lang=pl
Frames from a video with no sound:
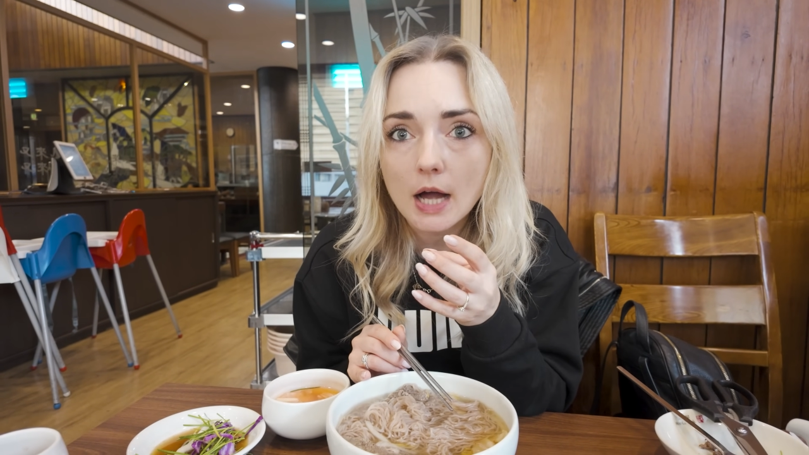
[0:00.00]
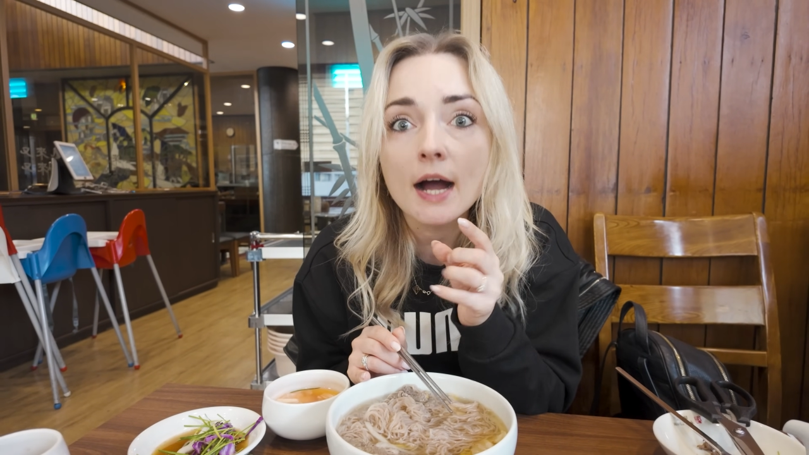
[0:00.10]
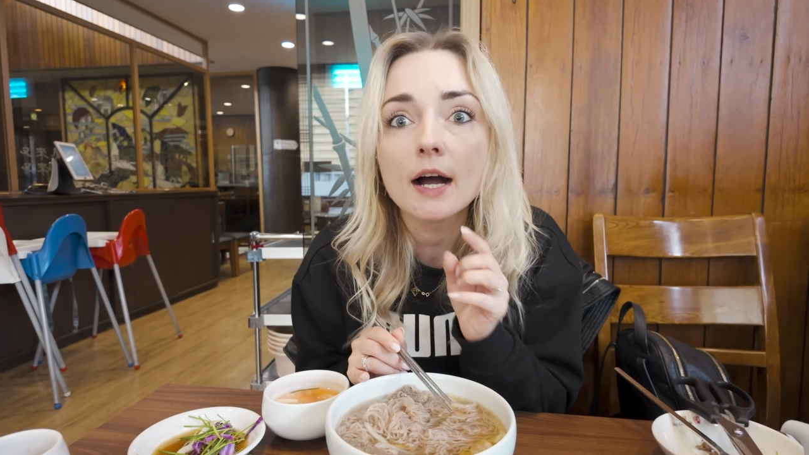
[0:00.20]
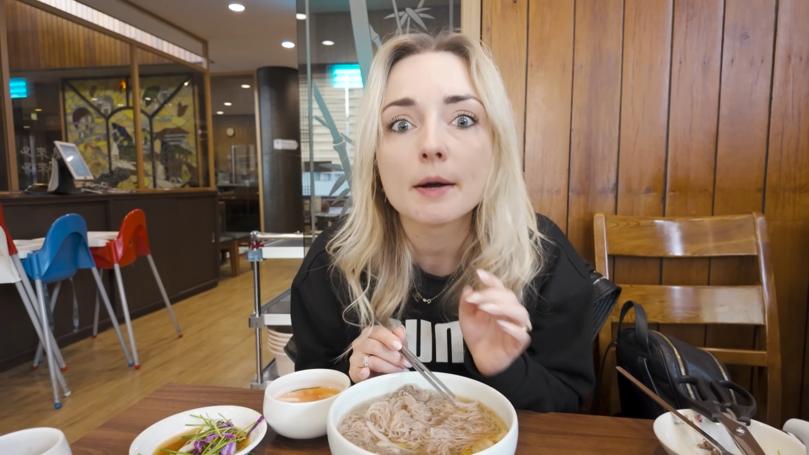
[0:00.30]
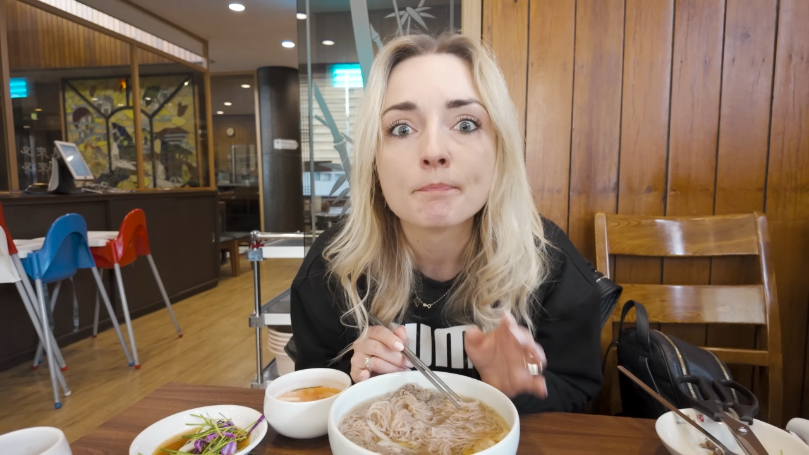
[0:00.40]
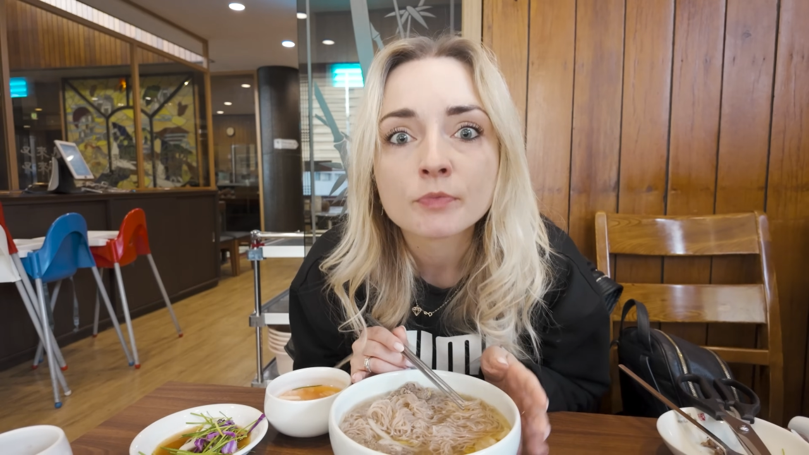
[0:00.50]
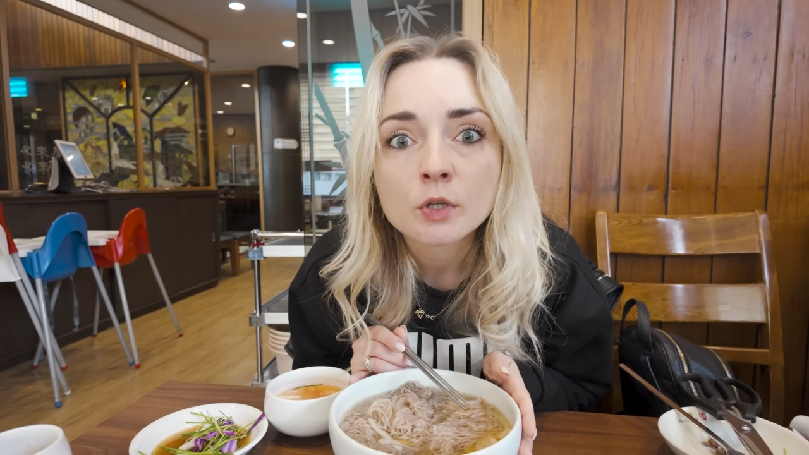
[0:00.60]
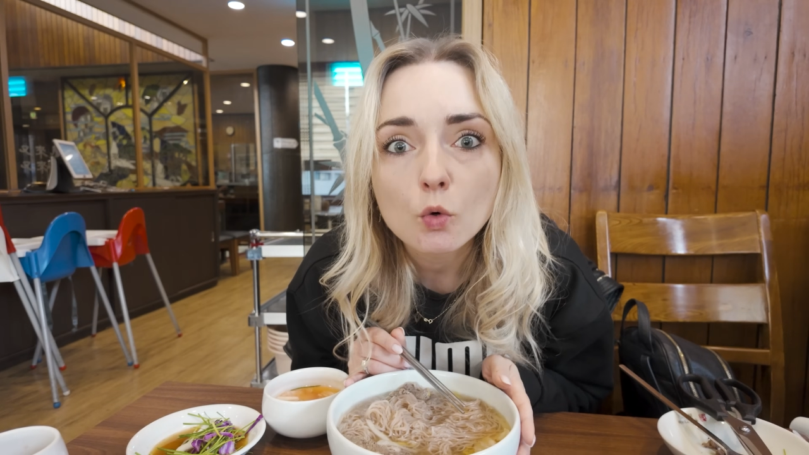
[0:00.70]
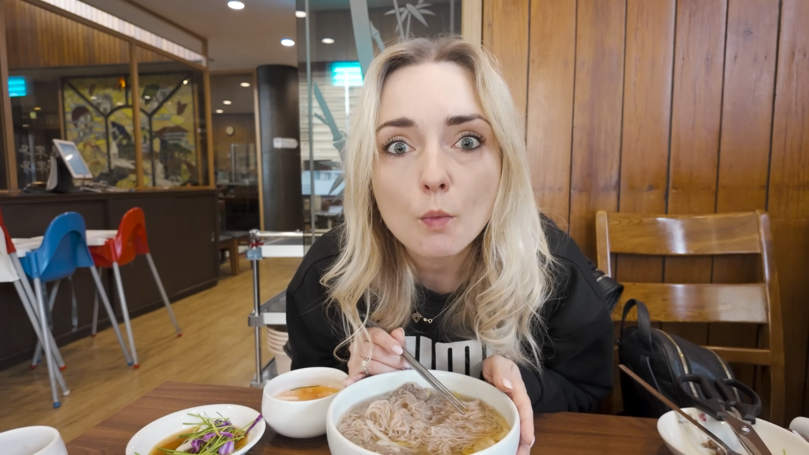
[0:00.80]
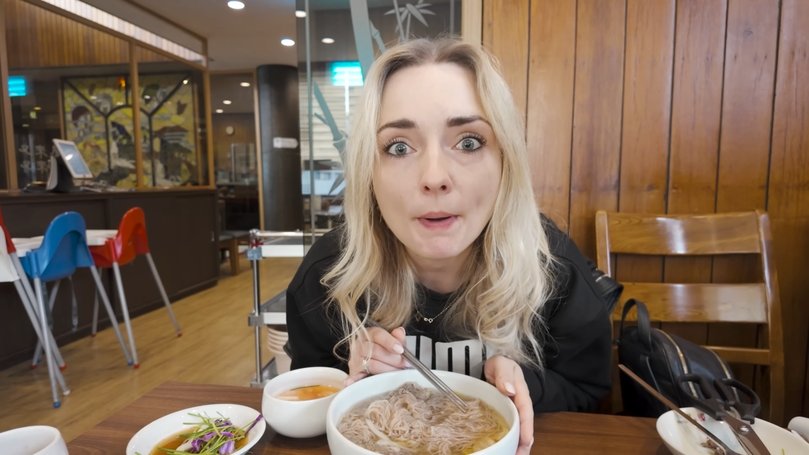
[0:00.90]
u tej A, pani z
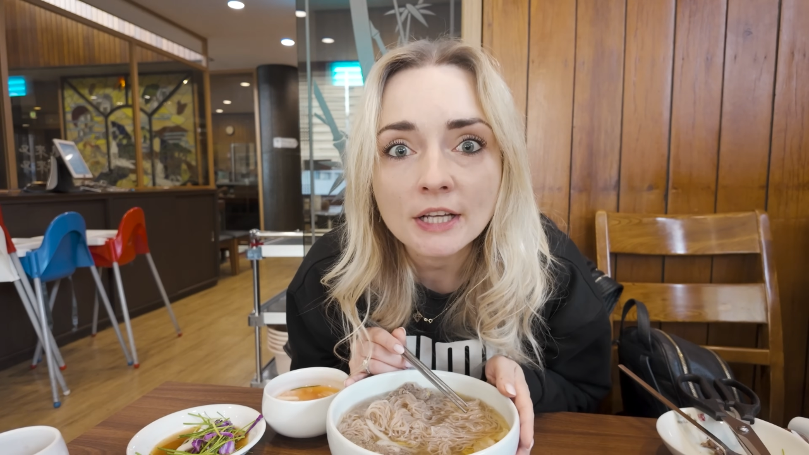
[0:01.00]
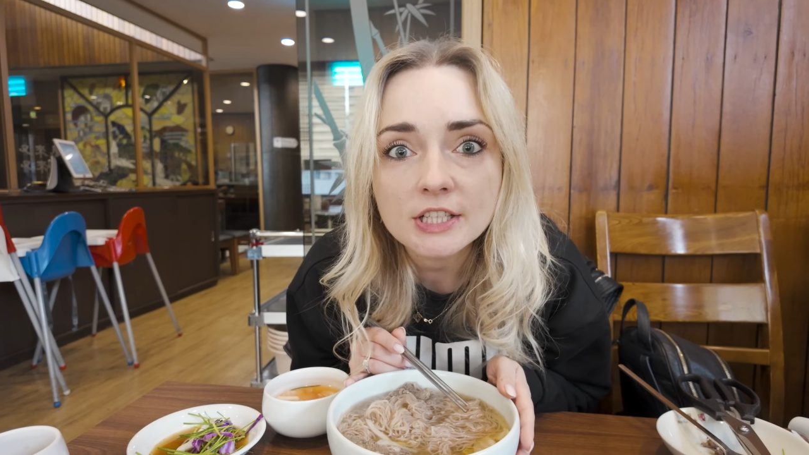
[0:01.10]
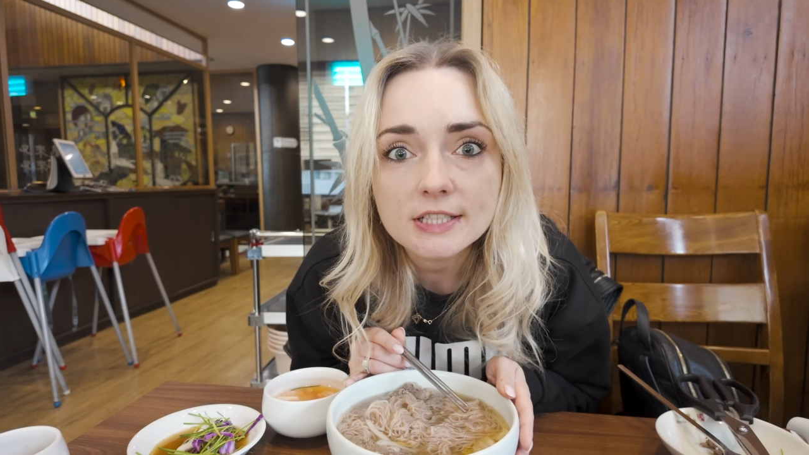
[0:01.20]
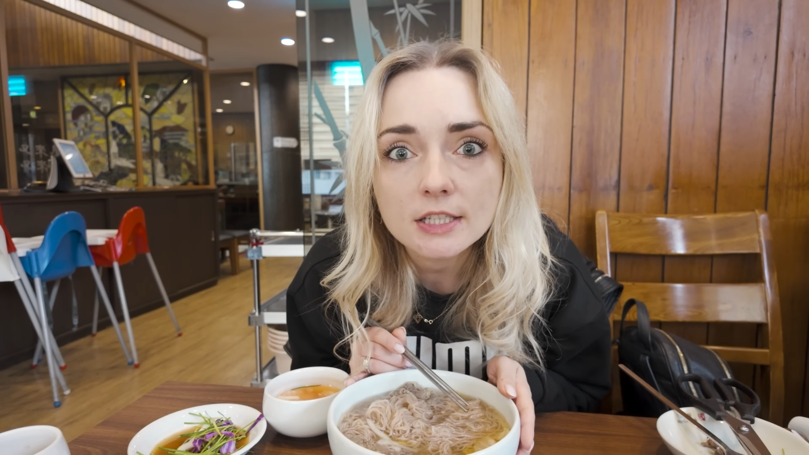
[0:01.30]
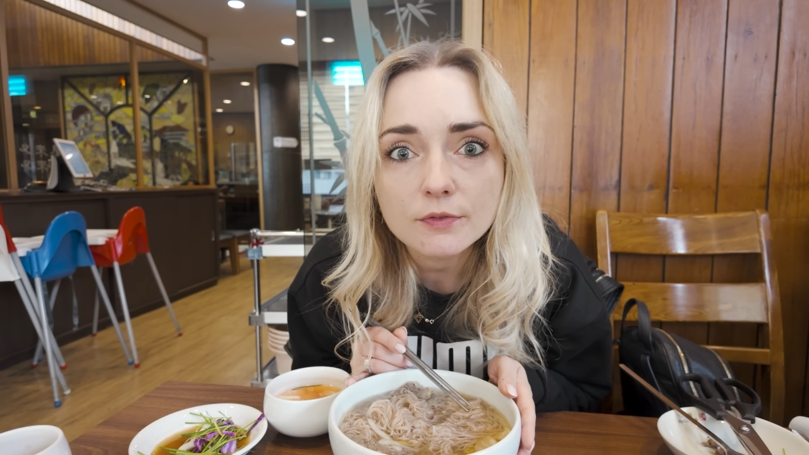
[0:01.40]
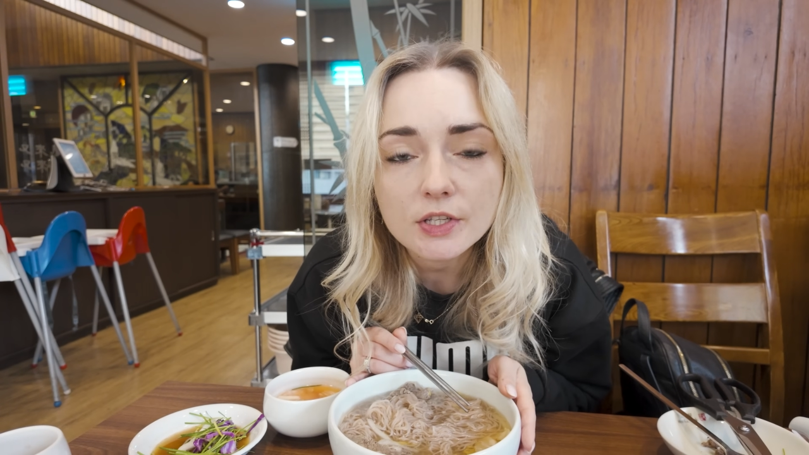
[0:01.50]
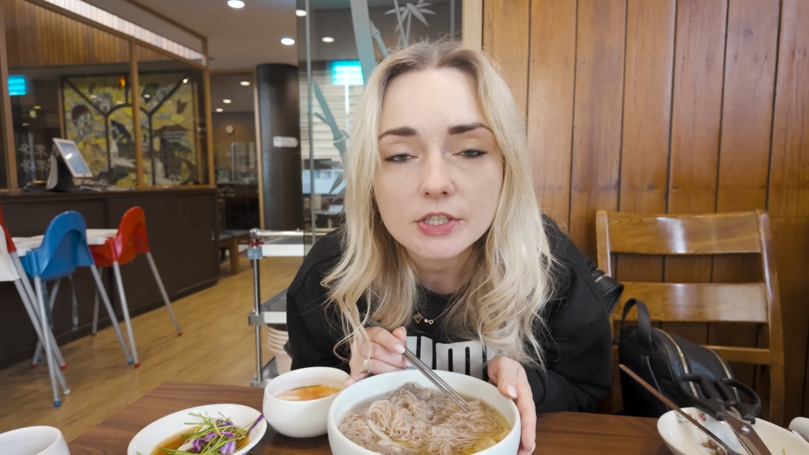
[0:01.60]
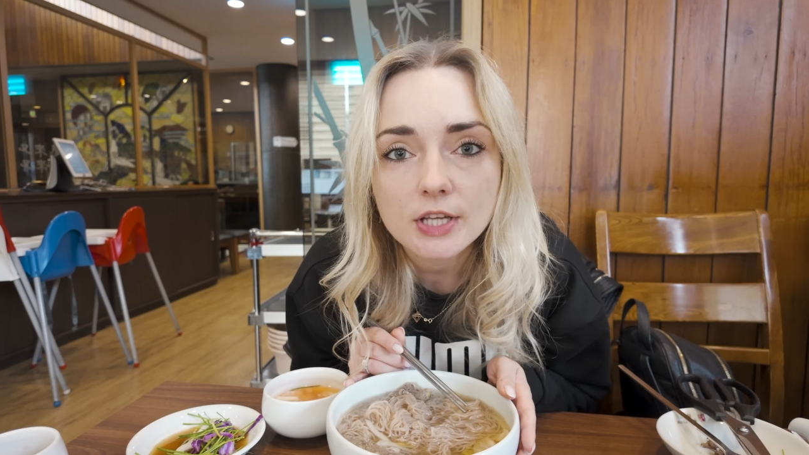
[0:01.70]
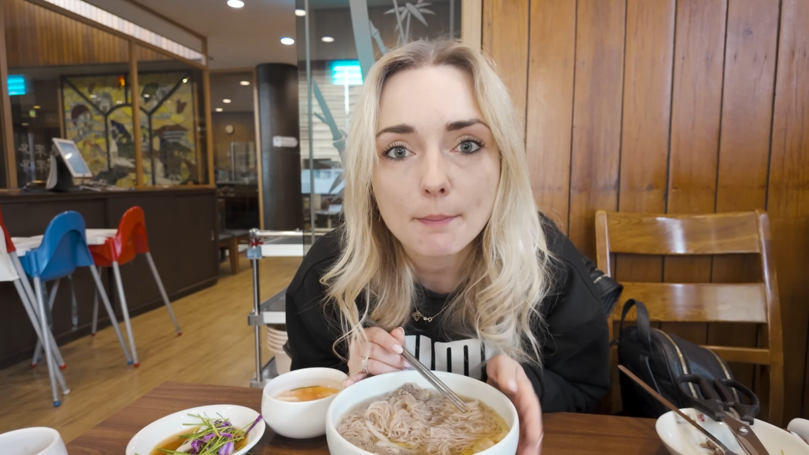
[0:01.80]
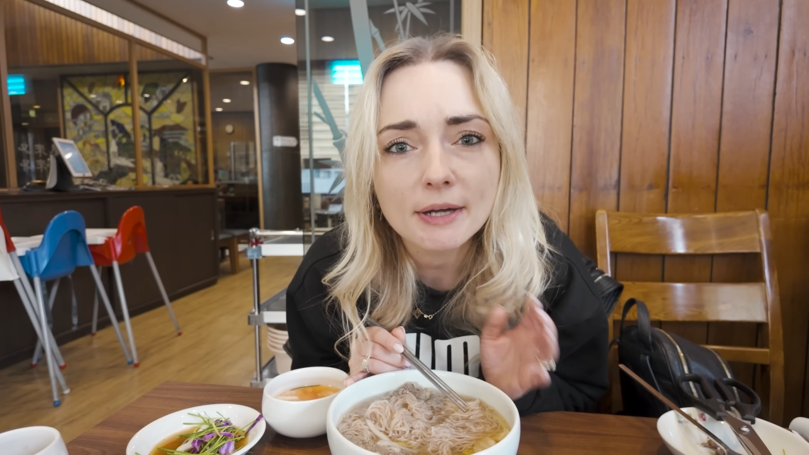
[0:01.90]
Netflixa. Pani z Netflixa.